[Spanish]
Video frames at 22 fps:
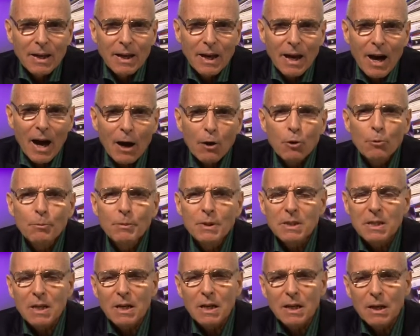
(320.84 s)
que hago
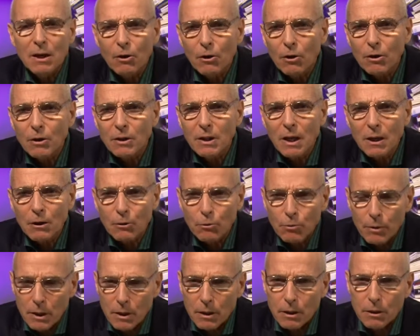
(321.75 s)
misericordia y
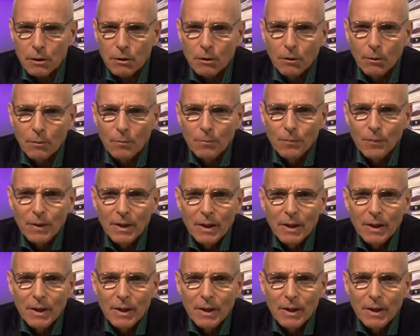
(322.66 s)
juicio,